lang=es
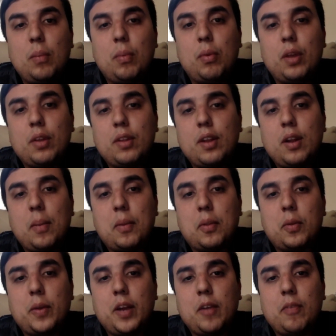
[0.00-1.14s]
Podría ser la
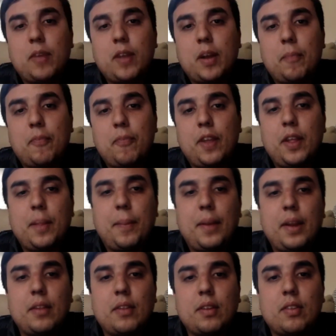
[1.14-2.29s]
oportunidad para Freddy
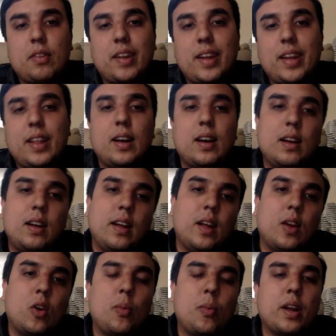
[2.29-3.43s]
Pérez, que se queda
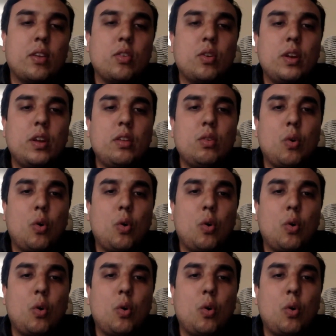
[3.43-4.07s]
en comunicaciones,